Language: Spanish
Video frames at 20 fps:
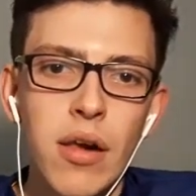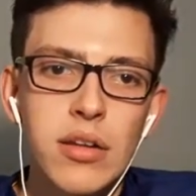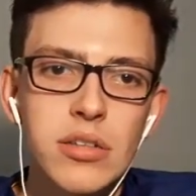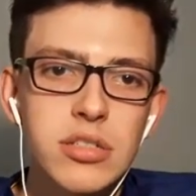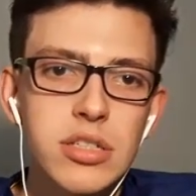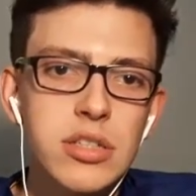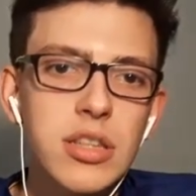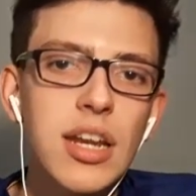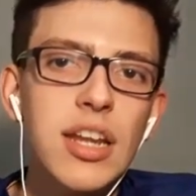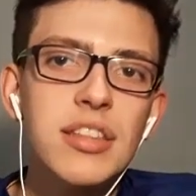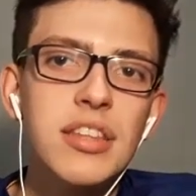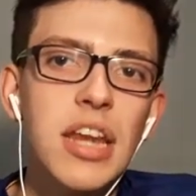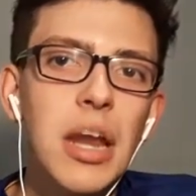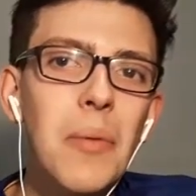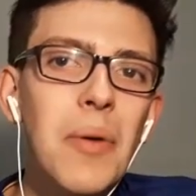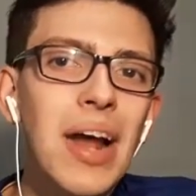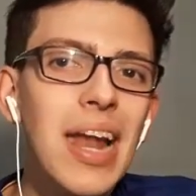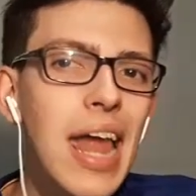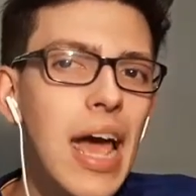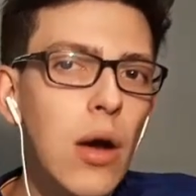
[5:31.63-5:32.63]
Si esta la
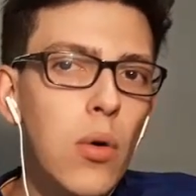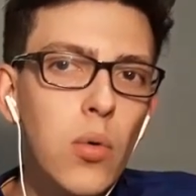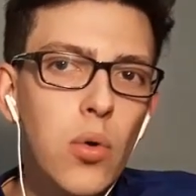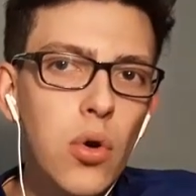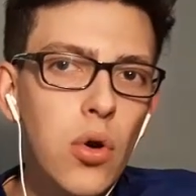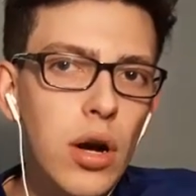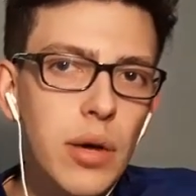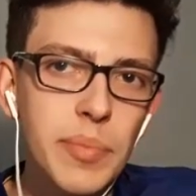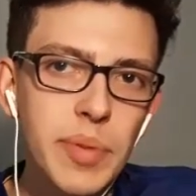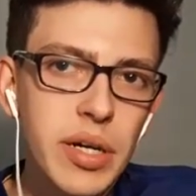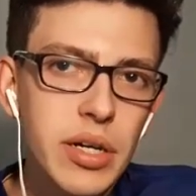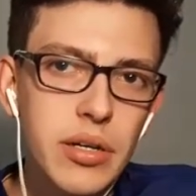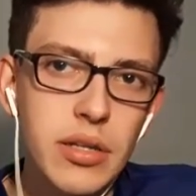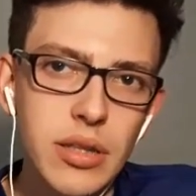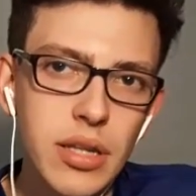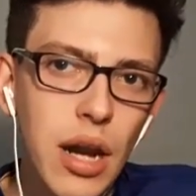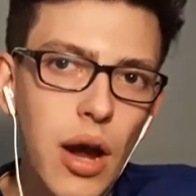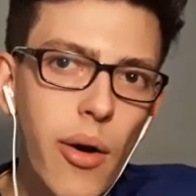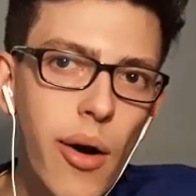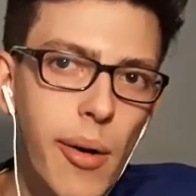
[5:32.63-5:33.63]
tiraba al ángulo, campeaba de
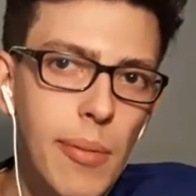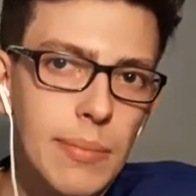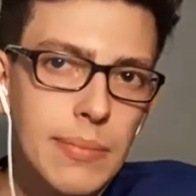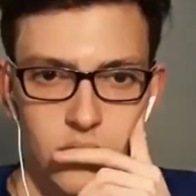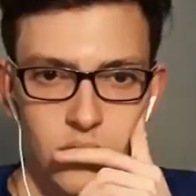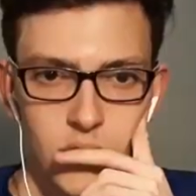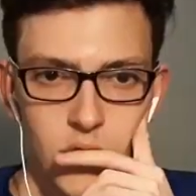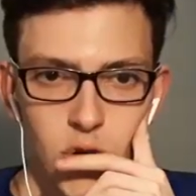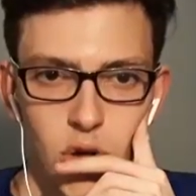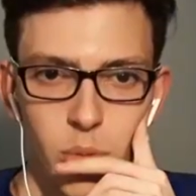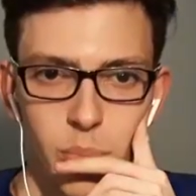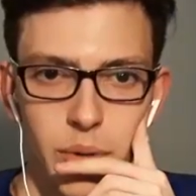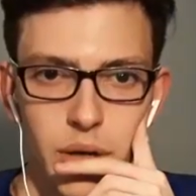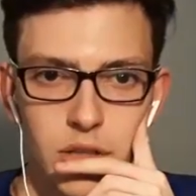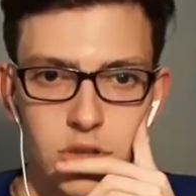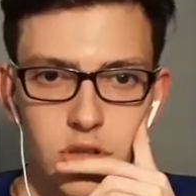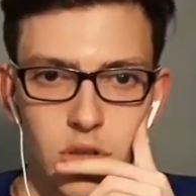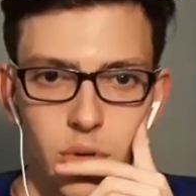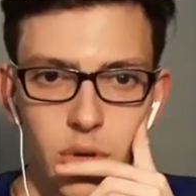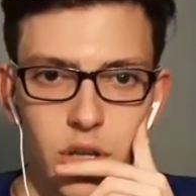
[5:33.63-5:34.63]
entrada.
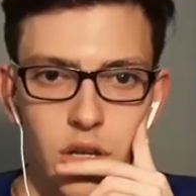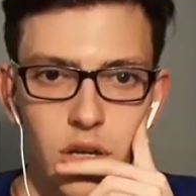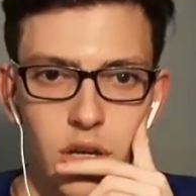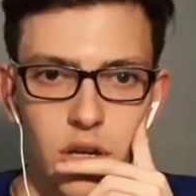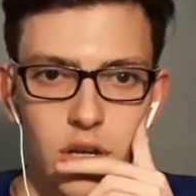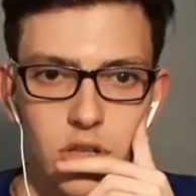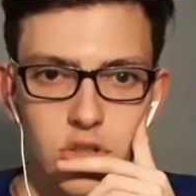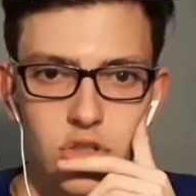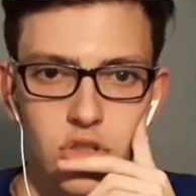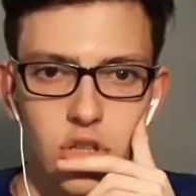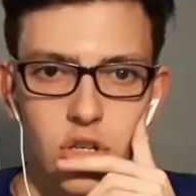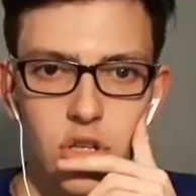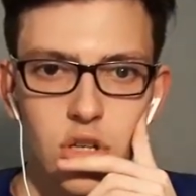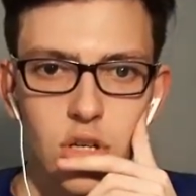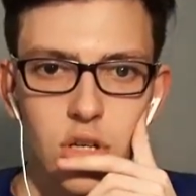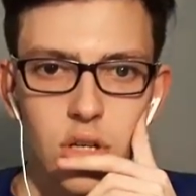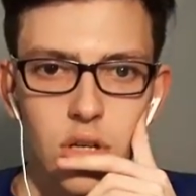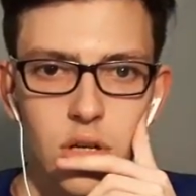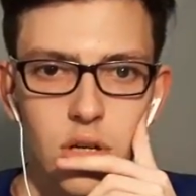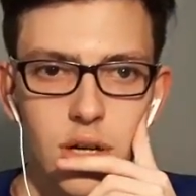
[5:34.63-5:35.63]
Opa, se viene
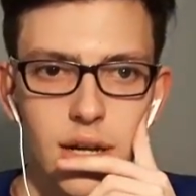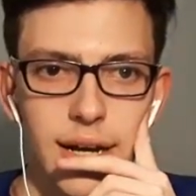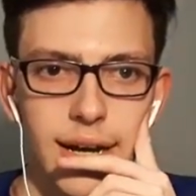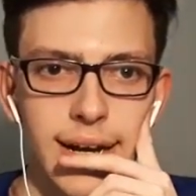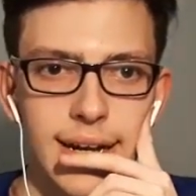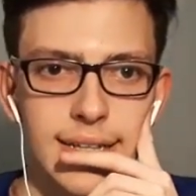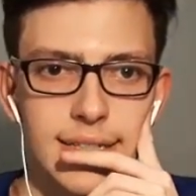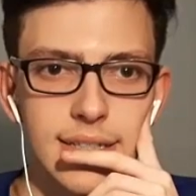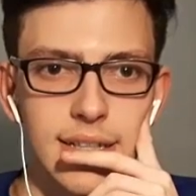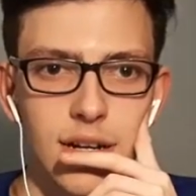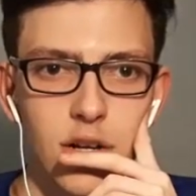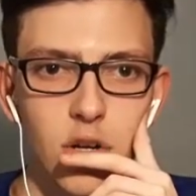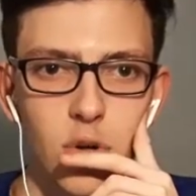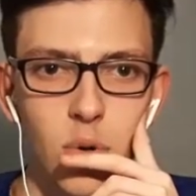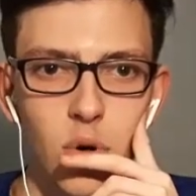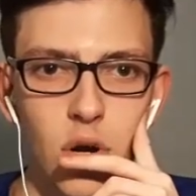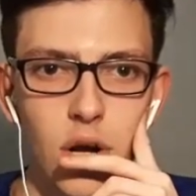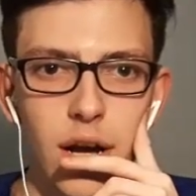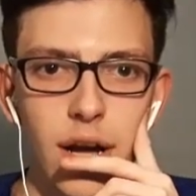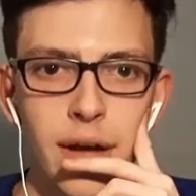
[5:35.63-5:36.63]
Racing. Ay, sacó
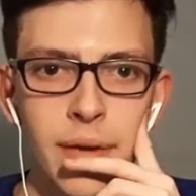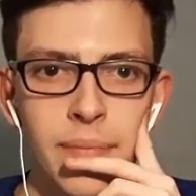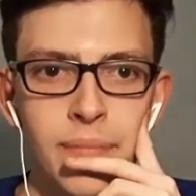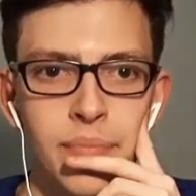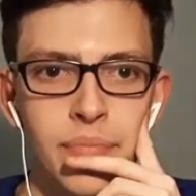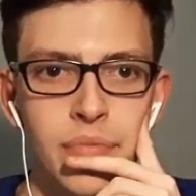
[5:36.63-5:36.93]
boca.